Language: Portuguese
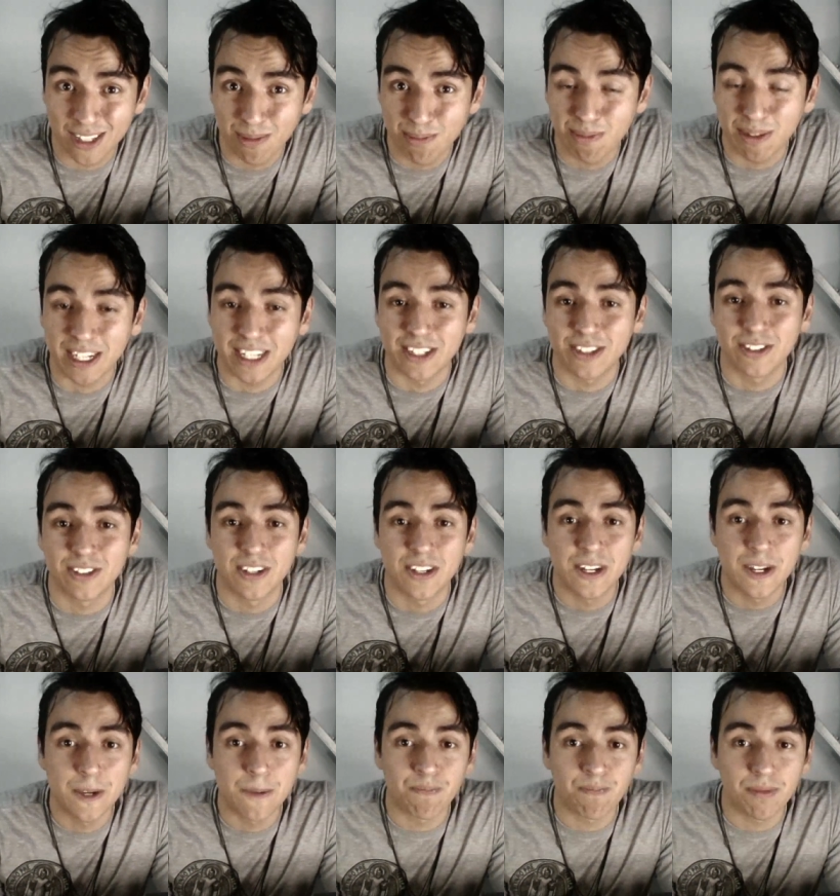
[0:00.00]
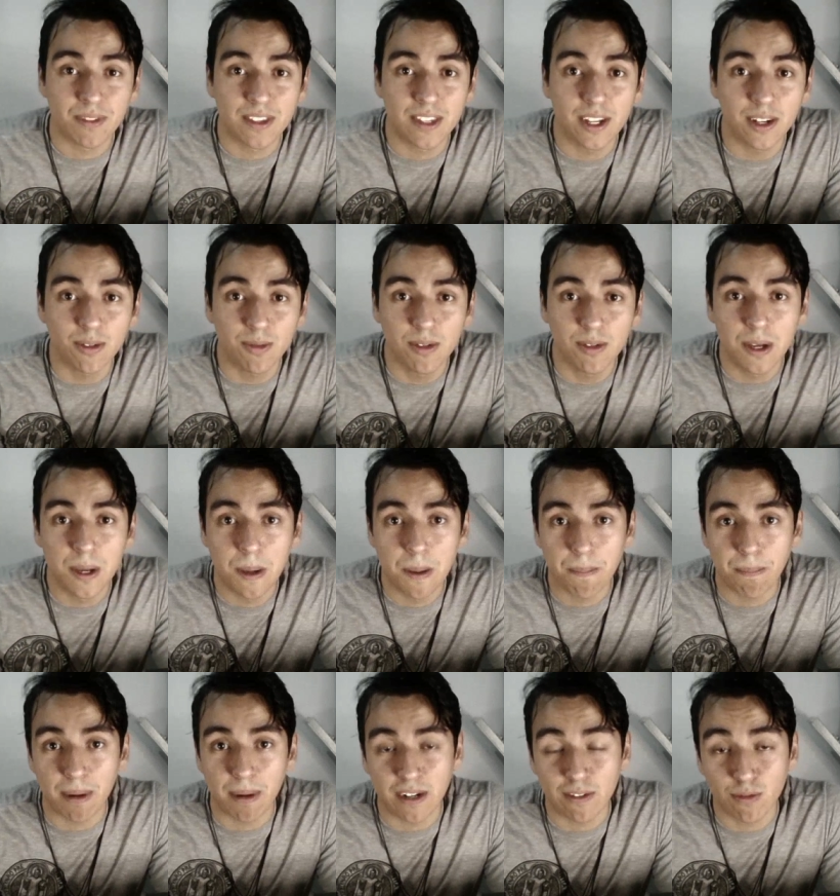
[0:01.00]
o preço. Então,
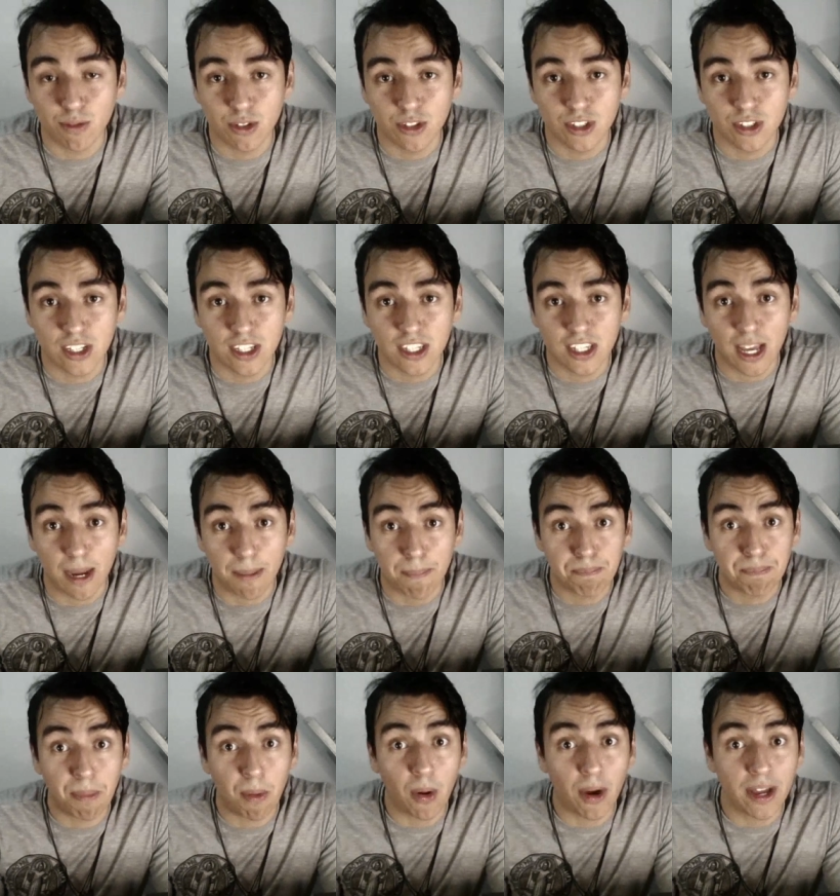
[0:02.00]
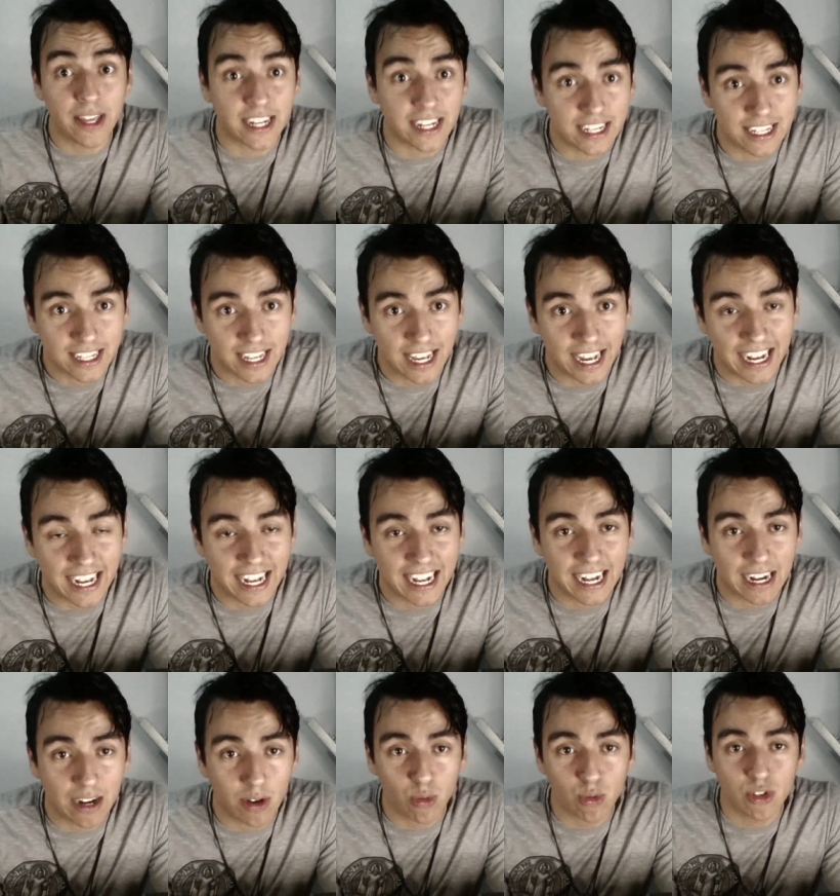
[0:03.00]
para você que apoia a
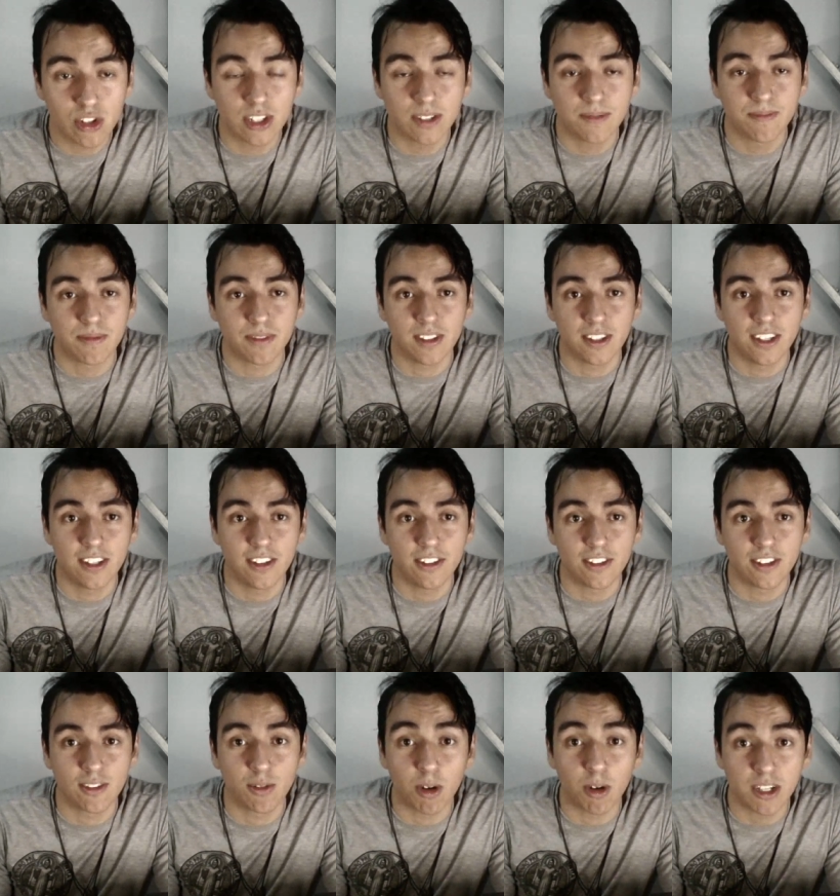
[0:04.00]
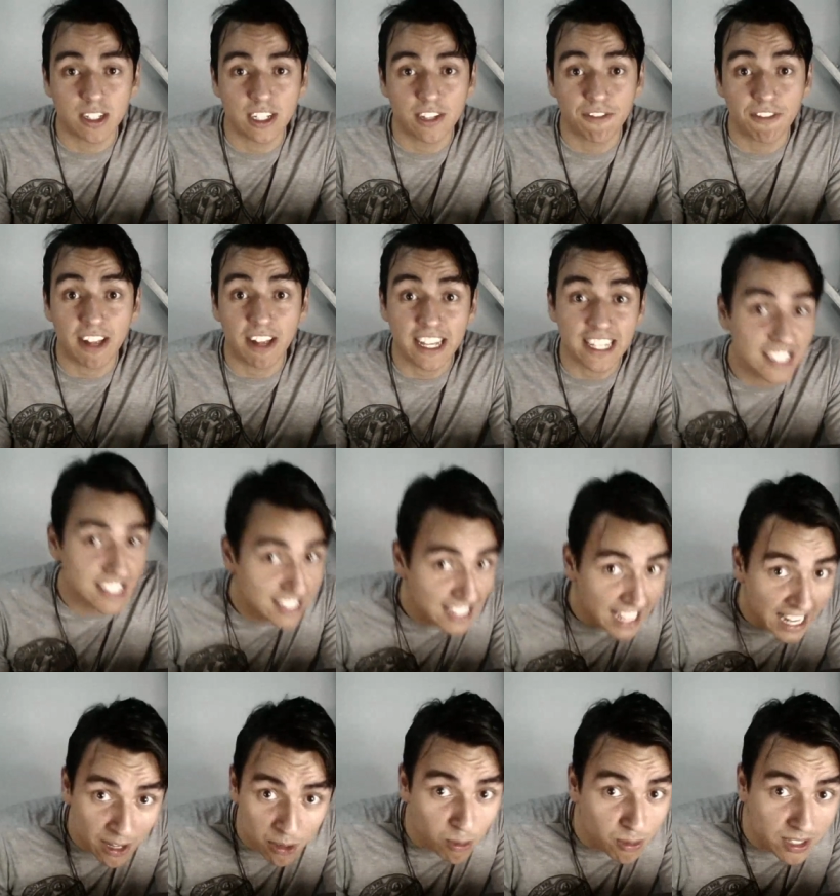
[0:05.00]
causa e gosta de falar,
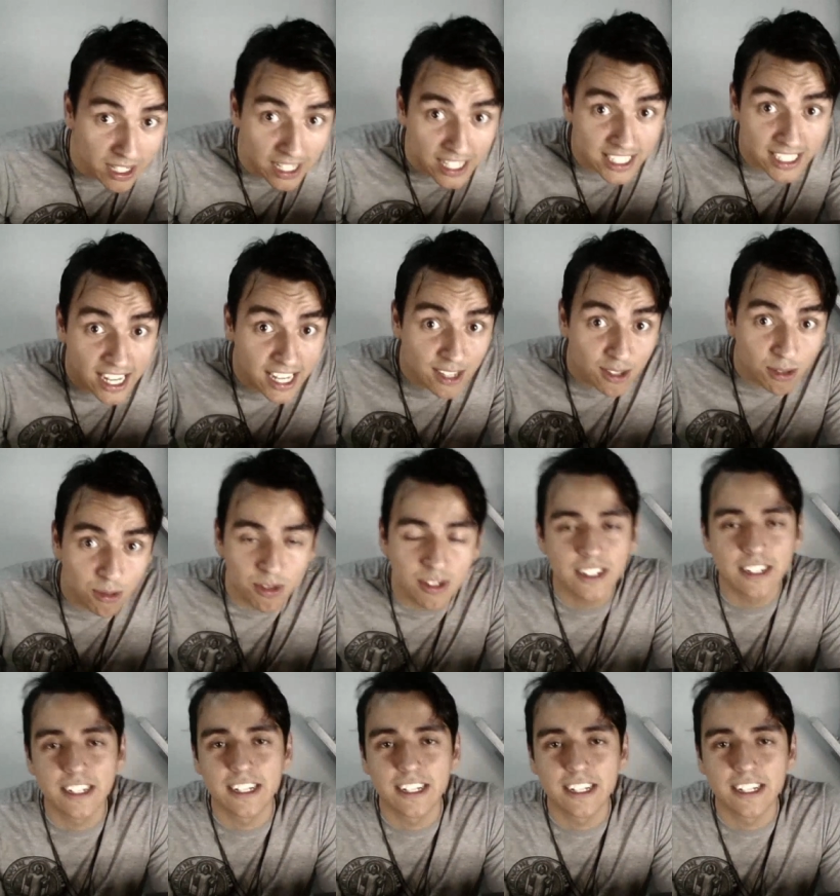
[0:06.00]
está acontecendo!